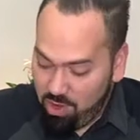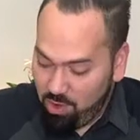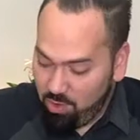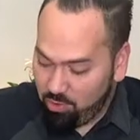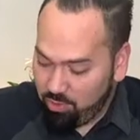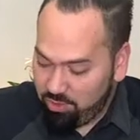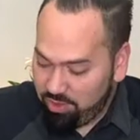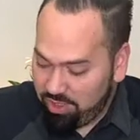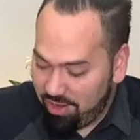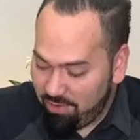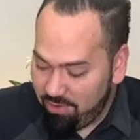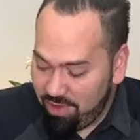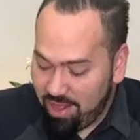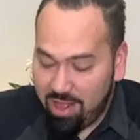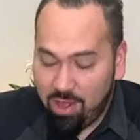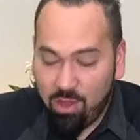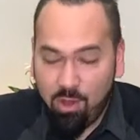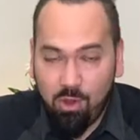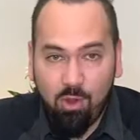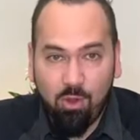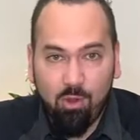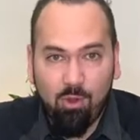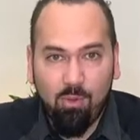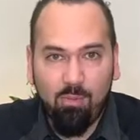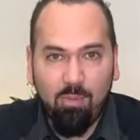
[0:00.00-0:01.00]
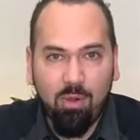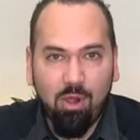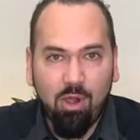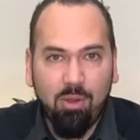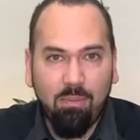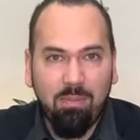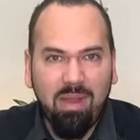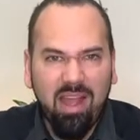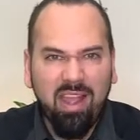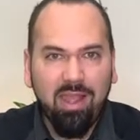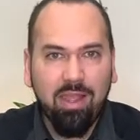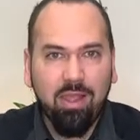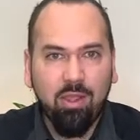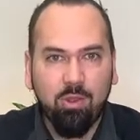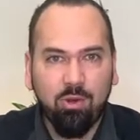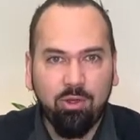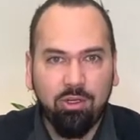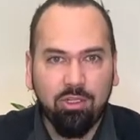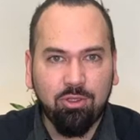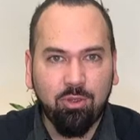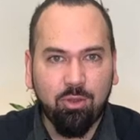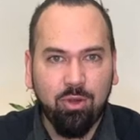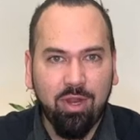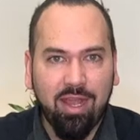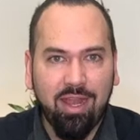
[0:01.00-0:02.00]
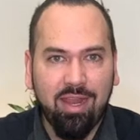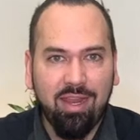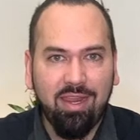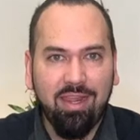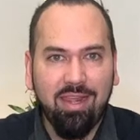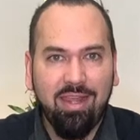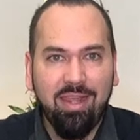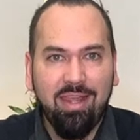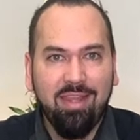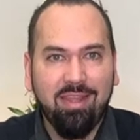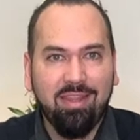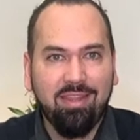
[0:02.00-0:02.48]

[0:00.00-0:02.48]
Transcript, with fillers: un trabajo un poco más escultural